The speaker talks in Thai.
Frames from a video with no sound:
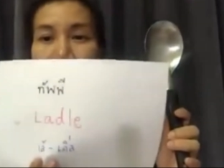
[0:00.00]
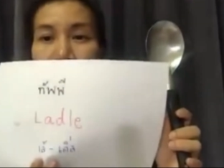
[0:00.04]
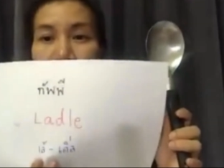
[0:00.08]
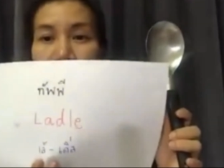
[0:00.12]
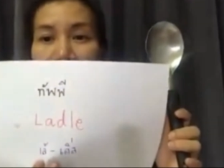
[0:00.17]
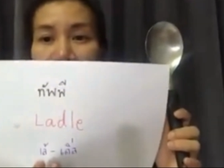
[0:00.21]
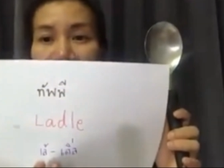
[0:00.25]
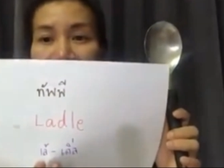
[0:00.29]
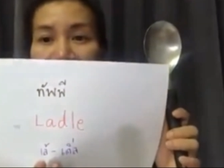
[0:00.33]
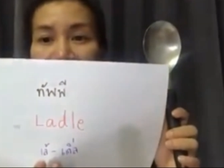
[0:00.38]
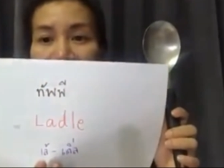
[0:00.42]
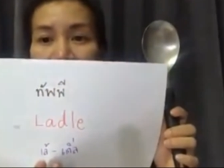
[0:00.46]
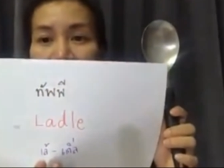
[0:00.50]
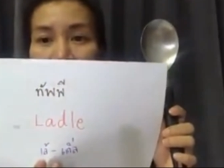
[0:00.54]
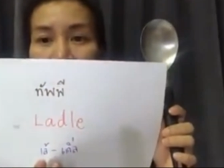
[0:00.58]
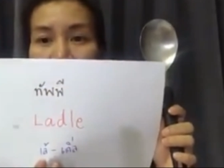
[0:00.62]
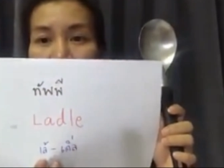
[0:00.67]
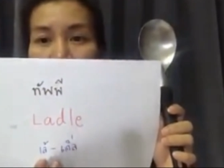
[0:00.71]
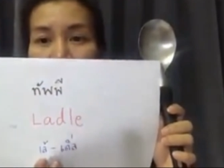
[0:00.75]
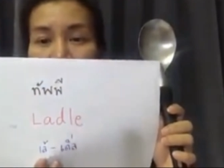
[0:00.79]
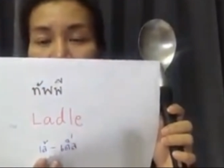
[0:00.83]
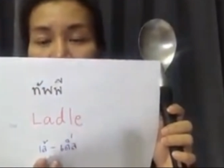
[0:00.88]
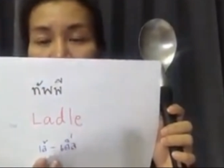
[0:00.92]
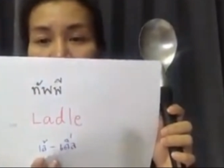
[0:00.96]
เลโด
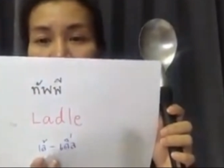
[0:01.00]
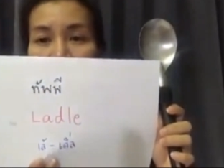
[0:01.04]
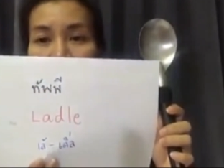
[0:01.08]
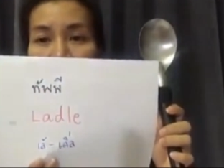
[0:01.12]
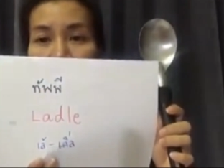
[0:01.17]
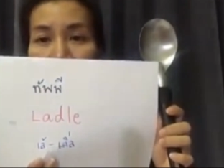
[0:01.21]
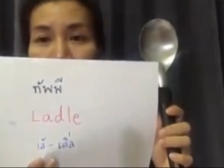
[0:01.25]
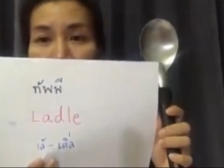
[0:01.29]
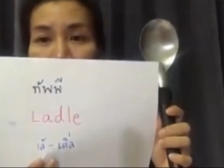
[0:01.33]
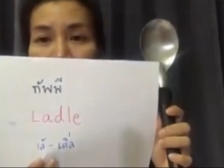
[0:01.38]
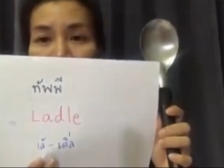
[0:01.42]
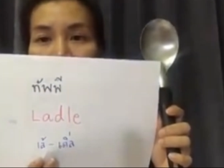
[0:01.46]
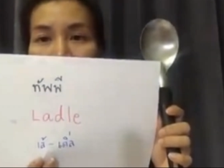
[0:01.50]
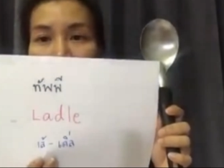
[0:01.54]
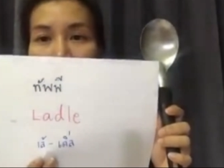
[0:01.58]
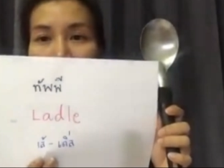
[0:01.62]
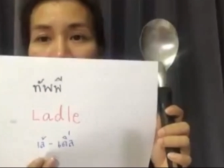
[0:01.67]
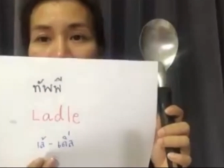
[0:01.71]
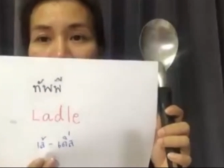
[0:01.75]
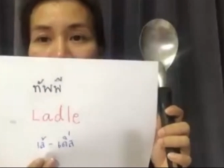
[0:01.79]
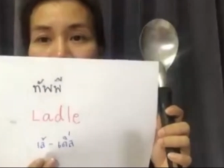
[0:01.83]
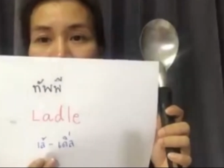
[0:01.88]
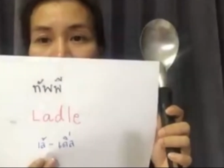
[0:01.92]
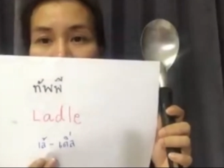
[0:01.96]
เล
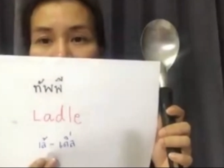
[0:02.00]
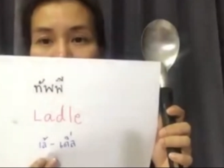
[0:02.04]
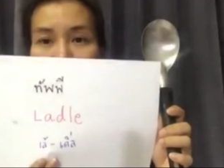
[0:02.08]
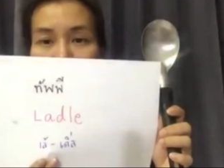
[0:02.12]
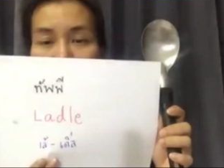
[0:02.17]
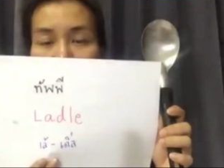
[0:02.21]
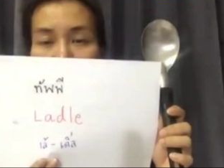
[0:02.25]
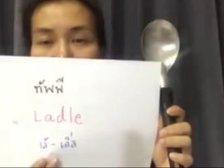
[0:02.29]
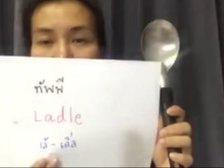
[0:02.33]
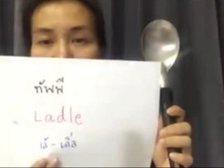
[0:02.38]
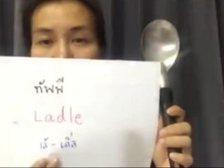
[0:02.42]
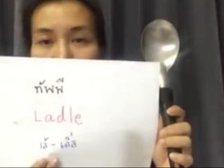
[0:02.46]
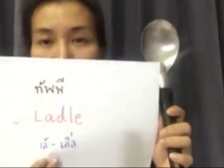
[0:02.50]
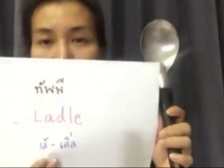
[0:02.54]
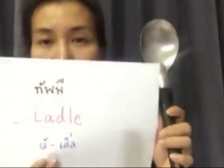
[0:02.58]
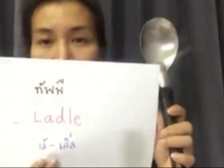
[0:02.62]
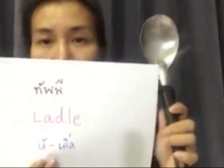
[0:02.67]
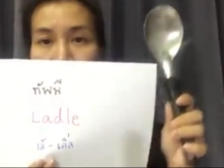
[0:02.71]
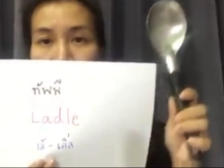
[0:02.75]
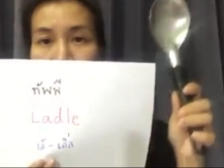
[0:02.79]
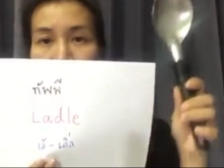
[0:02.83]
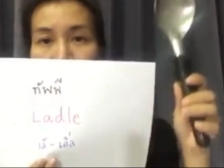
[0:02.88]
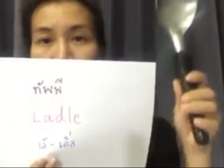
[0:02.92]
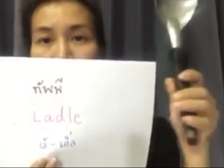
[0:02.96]
โด
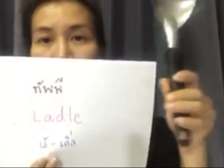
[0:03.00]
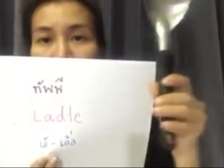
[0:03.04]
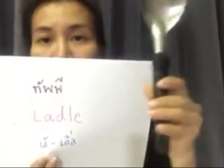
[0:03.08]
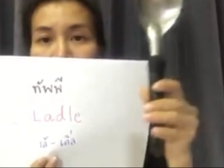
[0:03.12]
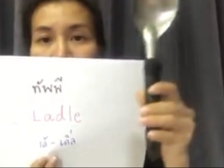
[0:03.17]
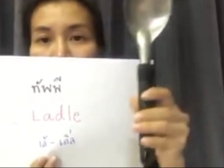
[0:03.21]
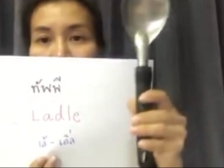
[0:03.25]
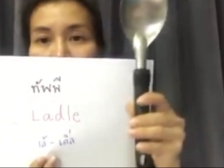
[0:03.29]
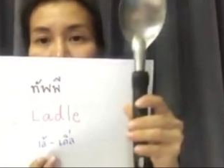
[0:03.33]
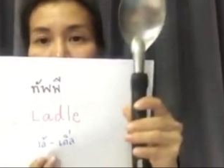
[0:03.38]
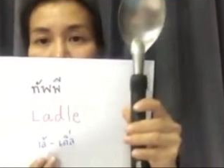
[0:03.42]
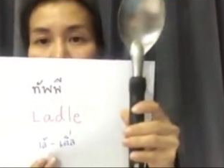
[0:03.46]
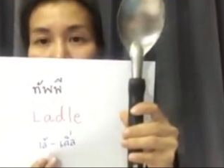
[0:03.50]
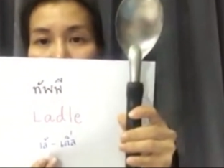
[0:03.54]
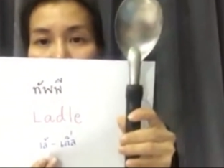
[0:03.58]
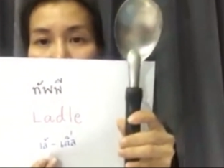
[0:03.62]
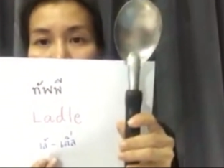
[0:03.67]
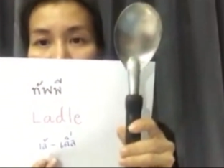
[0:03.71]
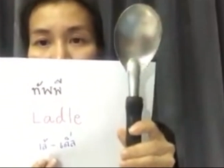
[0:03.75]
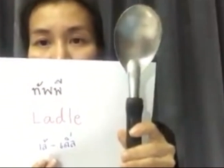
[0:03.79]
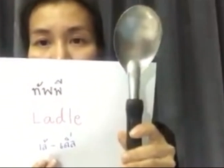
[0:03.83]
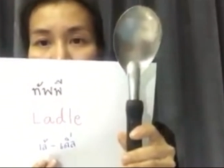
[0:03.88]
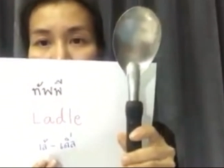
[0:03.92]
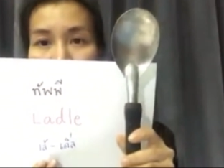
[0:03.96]
เล
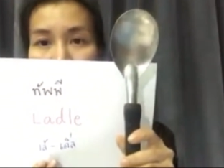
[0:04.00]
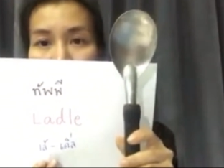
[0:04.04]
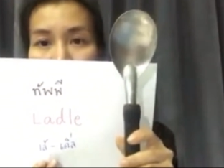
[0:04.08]
โด